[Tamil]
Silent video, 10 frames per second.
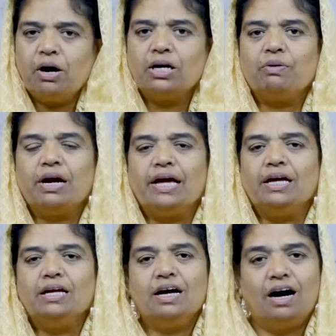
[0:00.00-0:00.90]
பிரியமானவர்களே
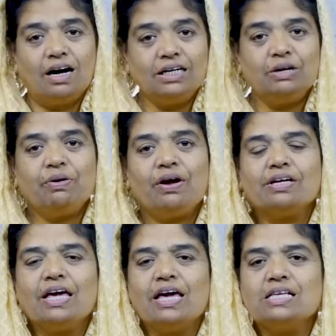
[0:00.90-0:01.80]

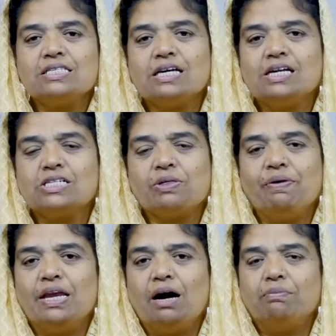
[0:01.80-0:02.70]
ஆண்டவராகிய இயேசு
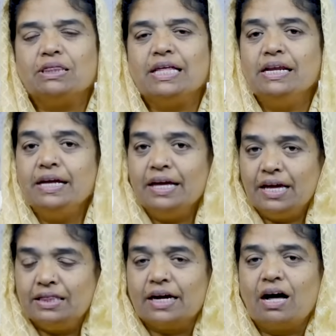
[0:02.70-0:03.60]
கிறிஸ்துவின் நாமத்தில்
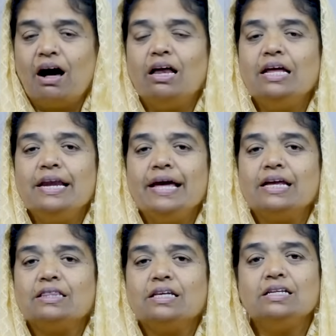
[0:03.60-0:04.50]
இந்த காலை
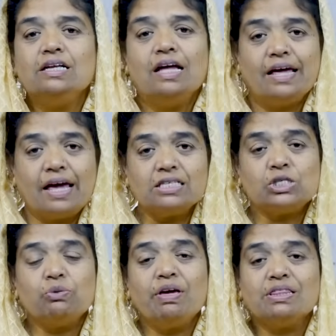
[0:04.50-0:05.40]
நேரத்தில்
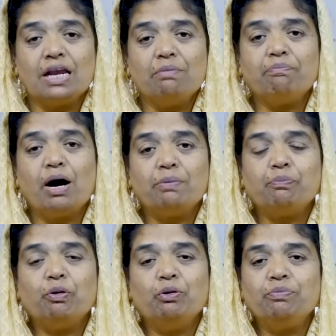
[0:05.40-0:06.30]
இயேசுவை தினம்
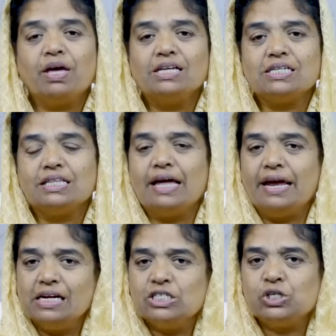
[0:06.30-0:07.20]
பார்ப்போம் என்ற இந்த
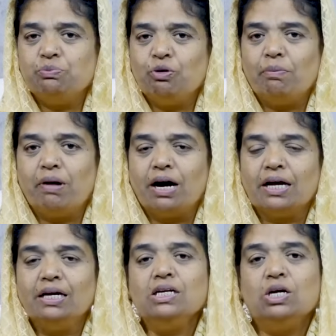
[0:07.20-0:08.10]
நிகழ்ச்சி
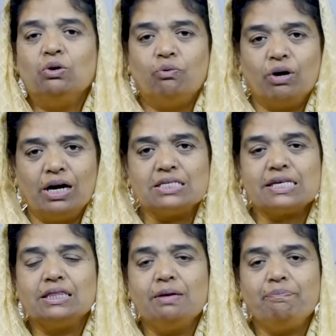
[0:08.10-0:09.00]
மூலமாக உங்களை
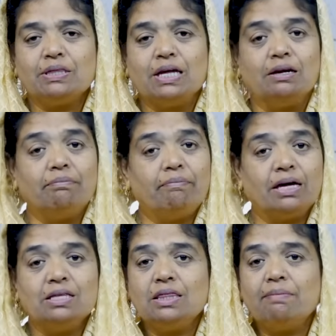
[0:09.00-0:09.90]
சந்திப்பதில்
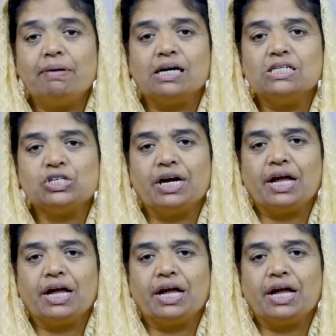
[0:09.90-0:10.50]
மிகுந்த மகிழ்ச்சி